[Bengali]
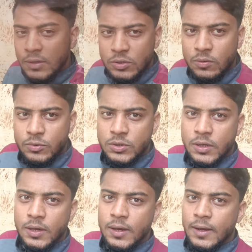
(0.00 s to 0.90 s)
এই যে
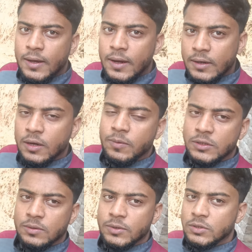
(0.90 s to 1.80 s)
সমস্যাটা এটার
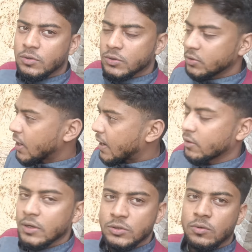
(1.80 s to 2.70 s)
পাশাপাশি দর্শক আর
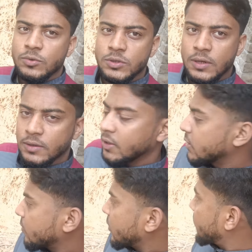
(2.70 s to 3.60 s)
একটা সমস্যা আছে
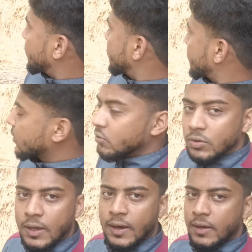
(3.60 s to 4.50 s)
এটা আমি আপনাদেরকে একটু
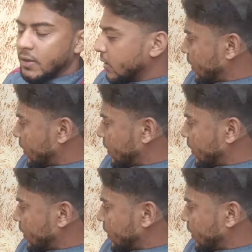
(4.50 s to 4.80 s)
দেখাই